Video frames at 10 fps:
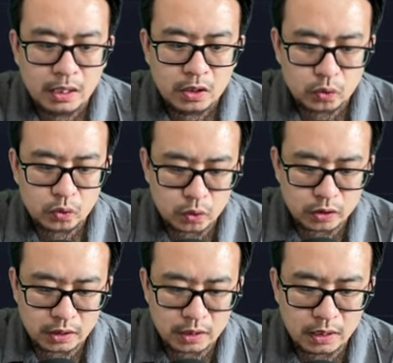所以说，
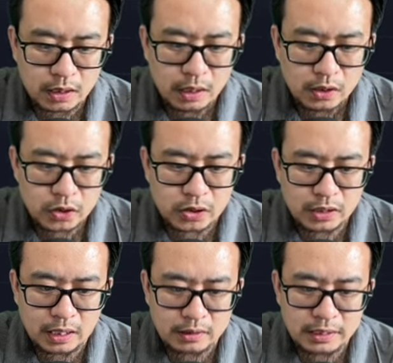整个市
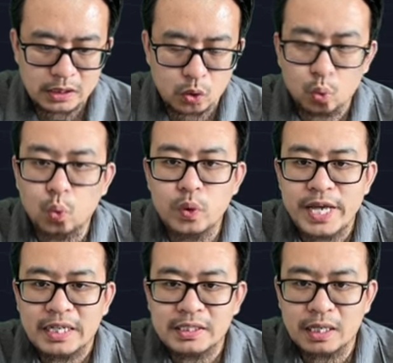场呢也是乌
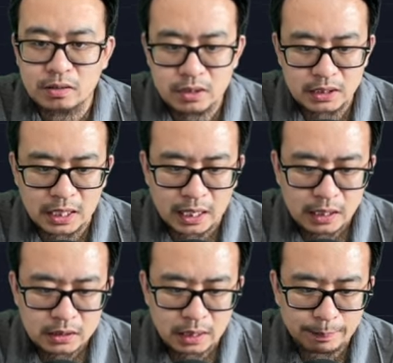烟瘴气啊。
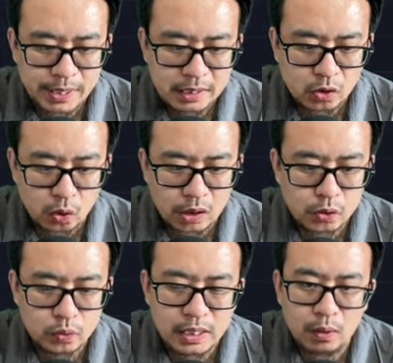那必然有老
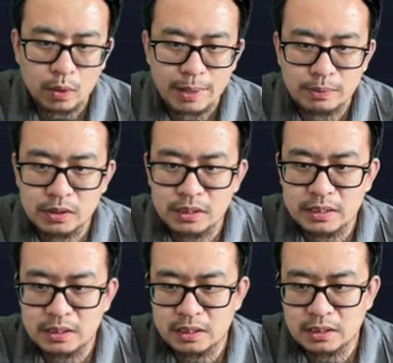鼠仓，我也不是第一
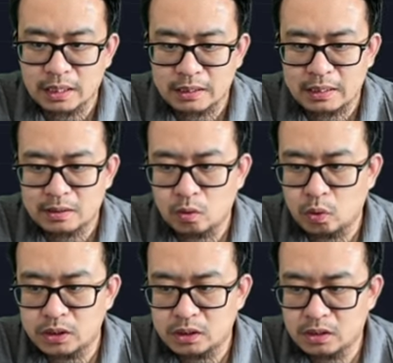次听到了。那
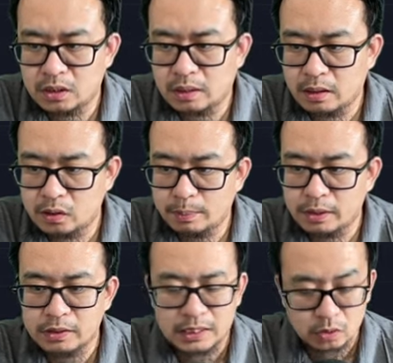我知道很多朋
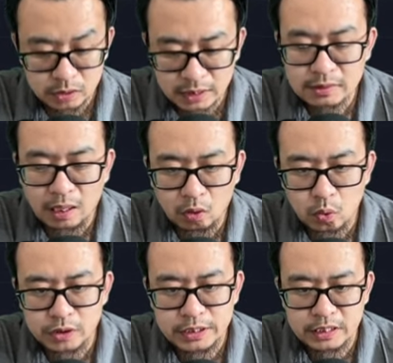友也都听到
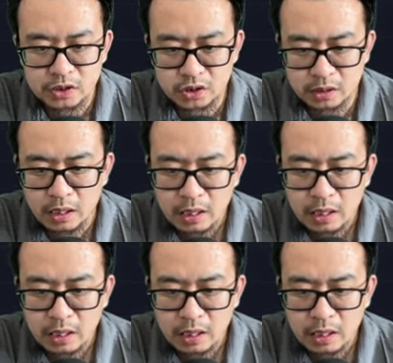过这件事情。